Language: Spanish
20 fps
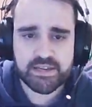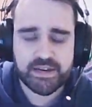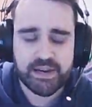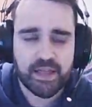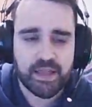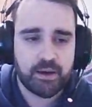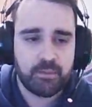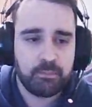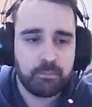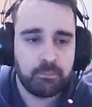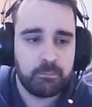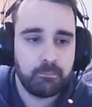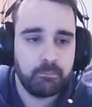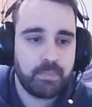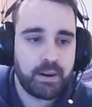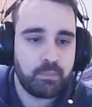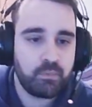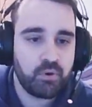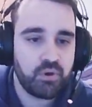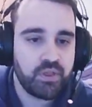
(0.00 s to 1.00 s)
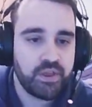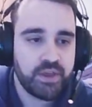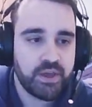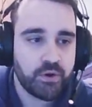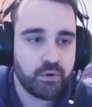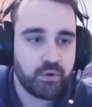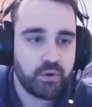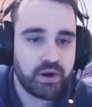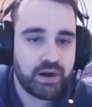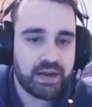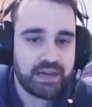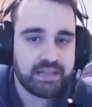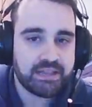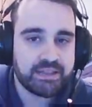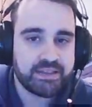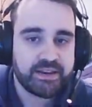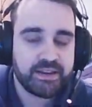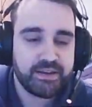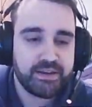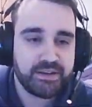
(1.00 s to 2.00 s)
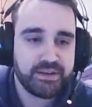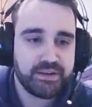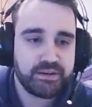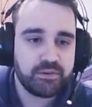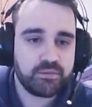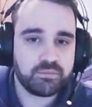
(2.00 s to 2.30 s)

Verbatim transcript: nada, vamos de lleno al training.